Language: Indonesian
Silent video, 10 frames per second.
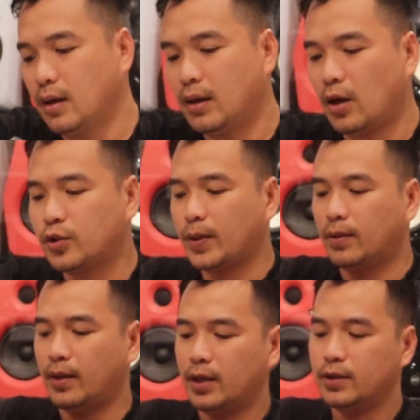uh, loudspeaker
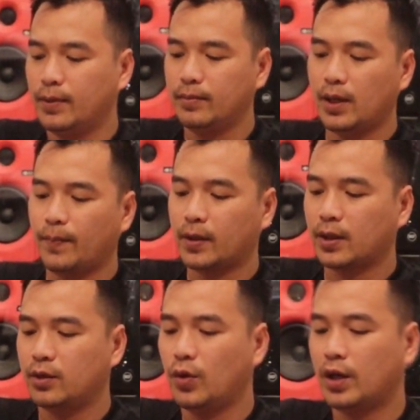manajemen
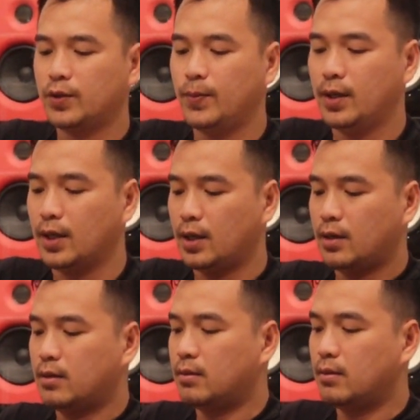mendapatkan USB ya.
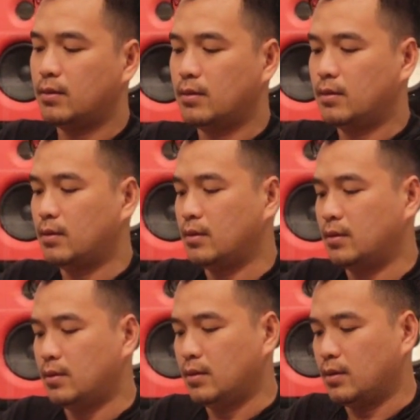
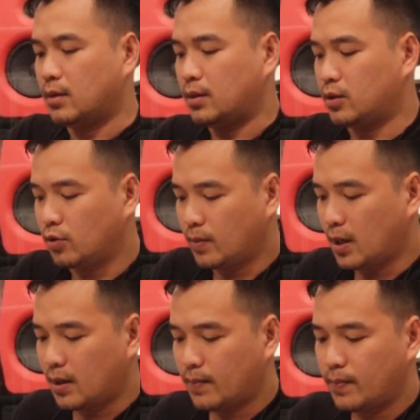Kita
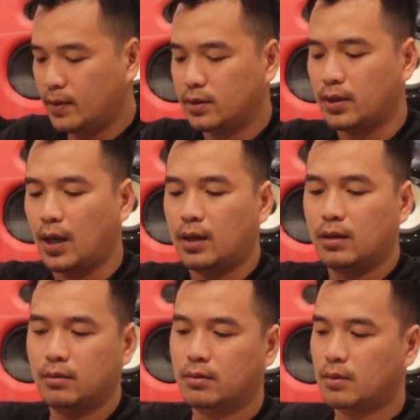coba install
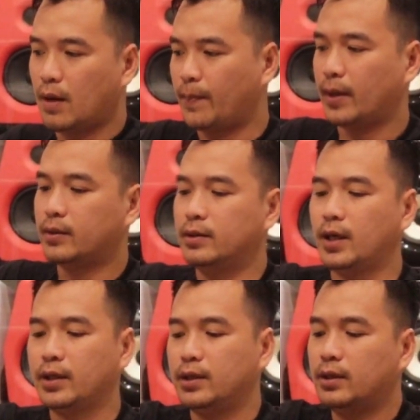apa yang
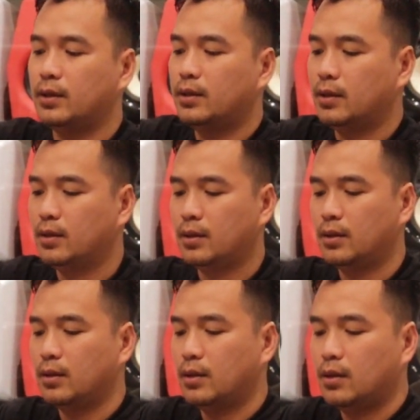terjadi.
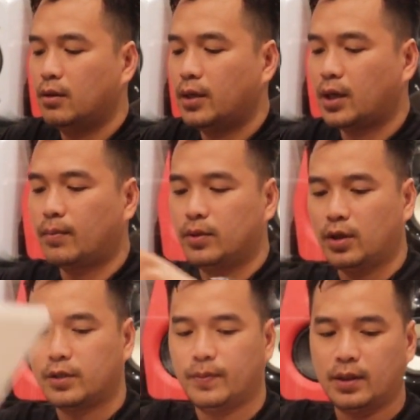Oh ya, kabel
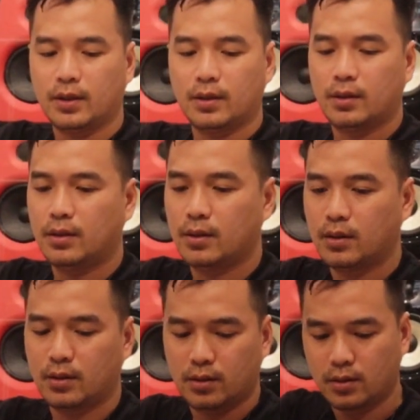USB-nya.
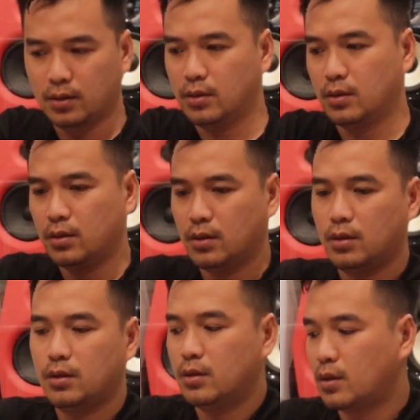
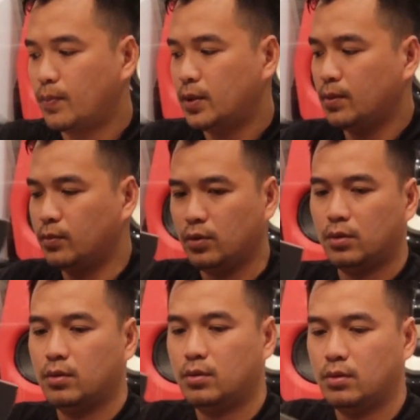Kita pinjam dulu.